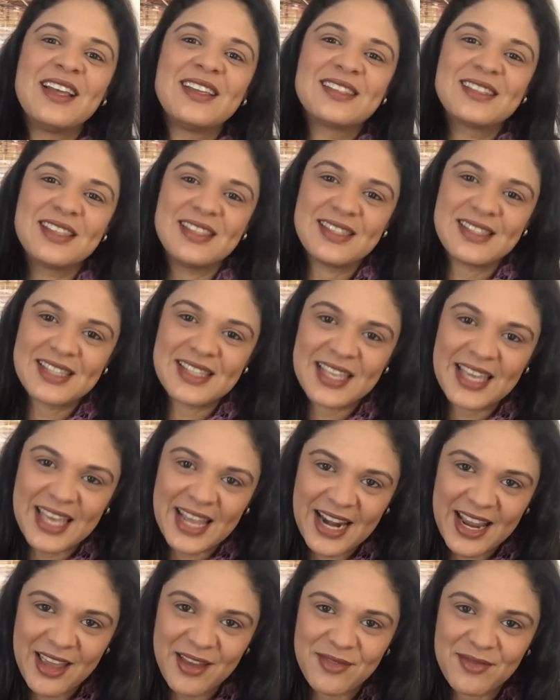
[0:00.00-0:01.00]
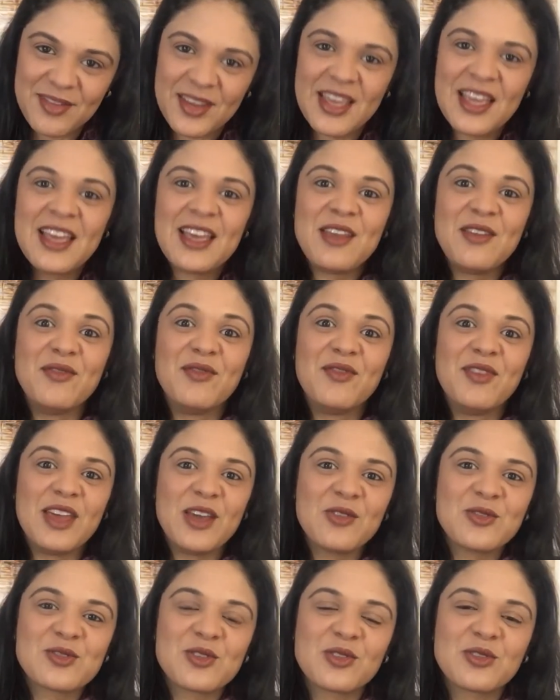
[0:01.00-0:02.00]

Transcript: se inscreve e vê os